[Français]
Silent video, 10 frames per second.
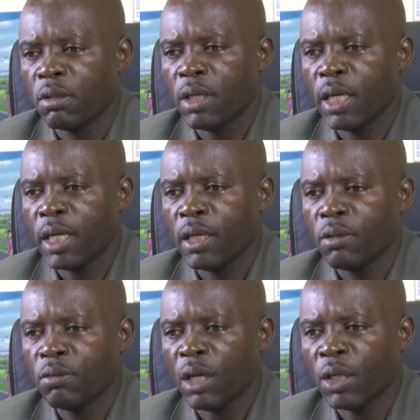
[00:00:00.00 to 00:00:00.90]
qui
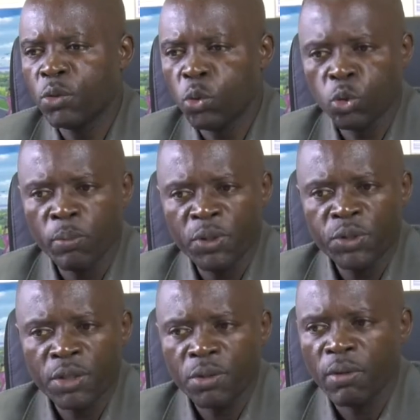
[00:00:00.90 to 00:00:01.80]
a une autonomie de
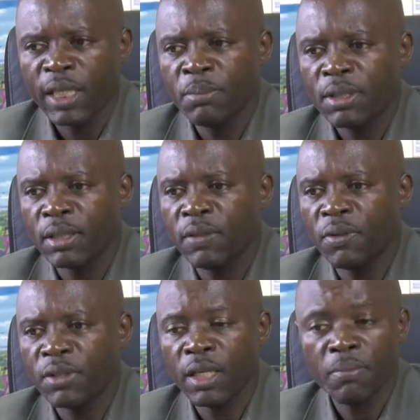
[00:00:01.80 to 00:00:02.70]
gestion administrative
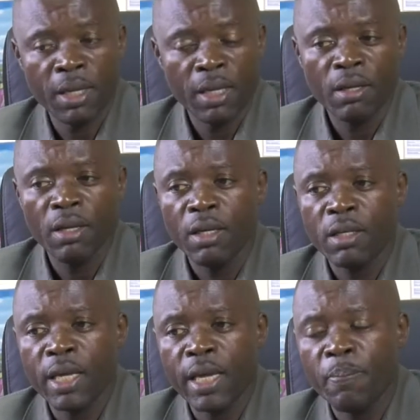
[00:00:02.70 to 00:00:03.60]
financière, mais
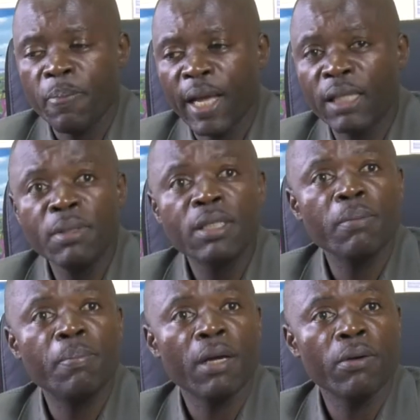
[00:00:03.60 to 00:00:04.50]
qui est
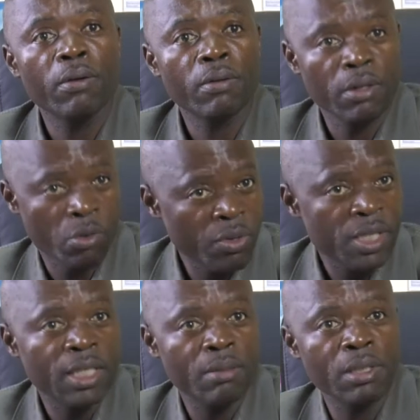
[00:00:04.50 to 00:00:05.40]
administré par euh, un
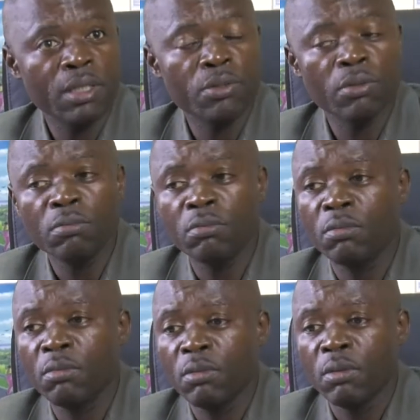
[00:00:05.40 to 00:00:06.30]
conseil d'administration
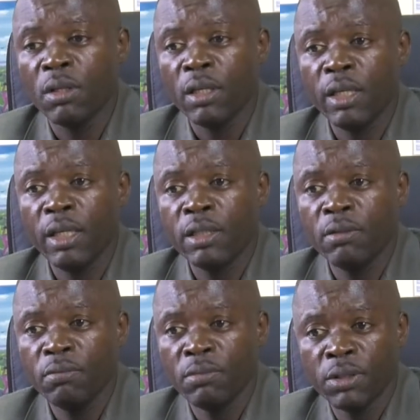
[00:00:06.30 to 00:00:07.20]
et
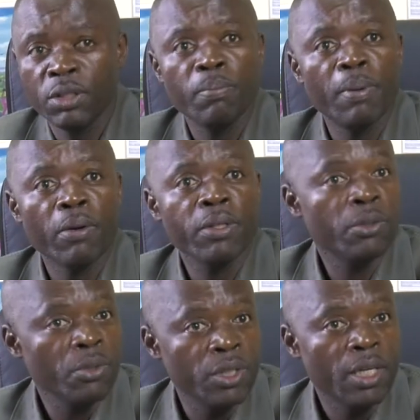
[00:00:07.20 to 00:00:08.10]
dirigé par un
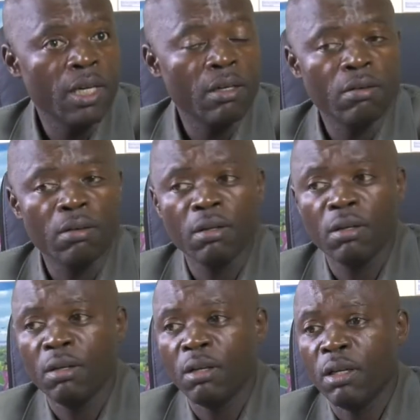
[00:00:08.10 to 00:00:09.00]
directeur général.
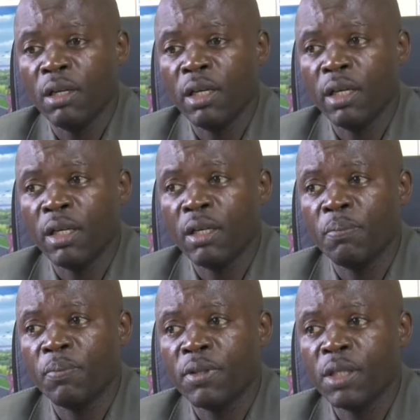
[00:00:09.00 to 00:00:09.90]

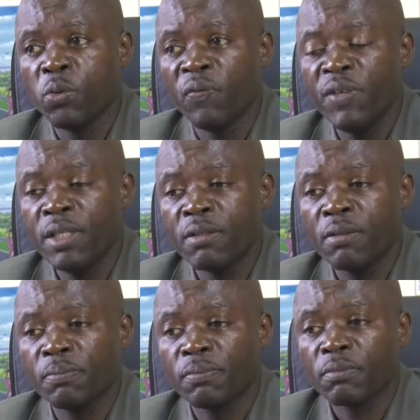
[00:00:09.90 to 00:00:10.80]
Et cet office